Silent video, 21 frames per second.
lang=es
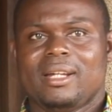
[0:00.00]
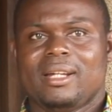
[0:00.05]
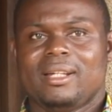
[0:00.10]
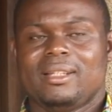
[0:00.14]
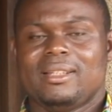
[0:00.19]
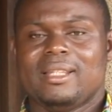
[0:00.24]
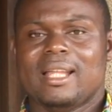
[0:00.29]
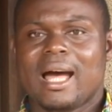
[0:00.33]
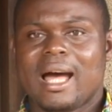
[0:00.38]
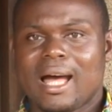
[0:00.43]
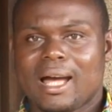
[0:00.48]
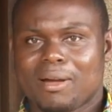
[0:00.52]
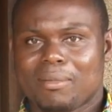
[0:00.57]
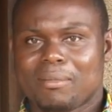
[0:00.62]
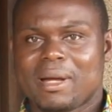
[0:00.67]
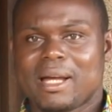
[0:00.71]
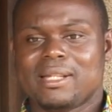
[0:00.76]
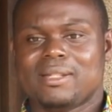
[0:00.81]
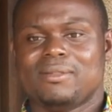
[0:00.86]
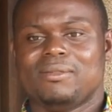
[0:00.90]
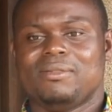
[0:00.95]
dar
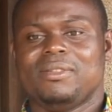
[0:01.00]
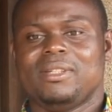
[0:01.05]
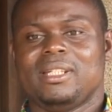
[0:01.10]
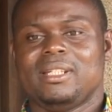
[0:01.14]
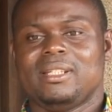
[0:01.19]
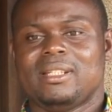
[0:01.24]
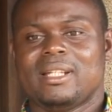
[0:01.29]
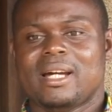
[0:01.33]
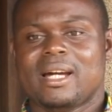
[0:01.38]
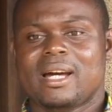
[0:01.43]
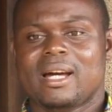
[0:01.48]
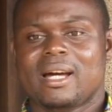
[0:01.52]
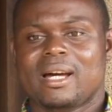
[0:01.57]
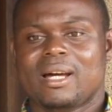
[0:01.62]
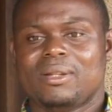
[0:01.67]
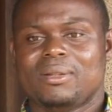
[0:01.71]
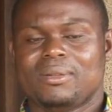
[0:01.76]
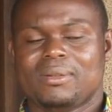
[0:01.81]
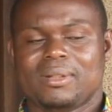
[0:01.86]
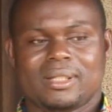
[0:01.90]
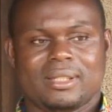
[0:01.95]
más vida
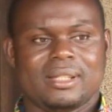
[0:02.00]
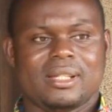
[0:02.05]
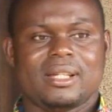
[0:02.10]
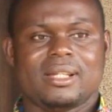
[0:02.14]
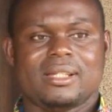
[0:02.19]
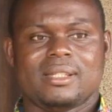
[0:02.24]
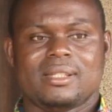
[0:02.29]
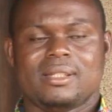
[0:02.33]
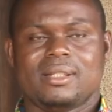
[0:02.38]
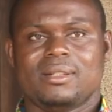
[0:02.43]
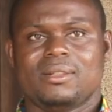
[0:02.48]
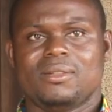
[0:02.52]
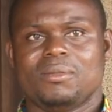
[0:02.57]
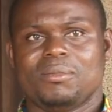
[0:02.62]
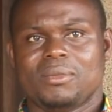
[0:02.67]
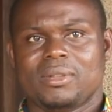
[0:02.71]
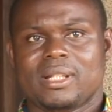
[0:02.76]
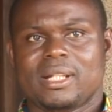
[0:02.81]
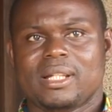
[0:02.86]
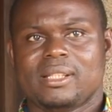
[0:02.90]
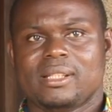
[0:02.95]
a nuestras
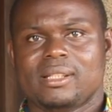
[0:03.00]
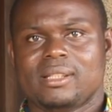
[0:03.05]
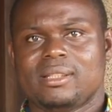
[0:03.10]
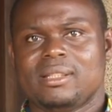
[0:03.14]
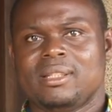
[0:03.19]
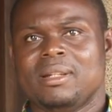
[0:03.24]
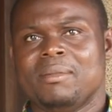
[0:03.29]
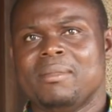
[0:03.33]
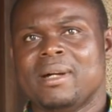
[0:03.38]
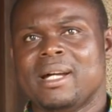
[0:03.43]
comunidades de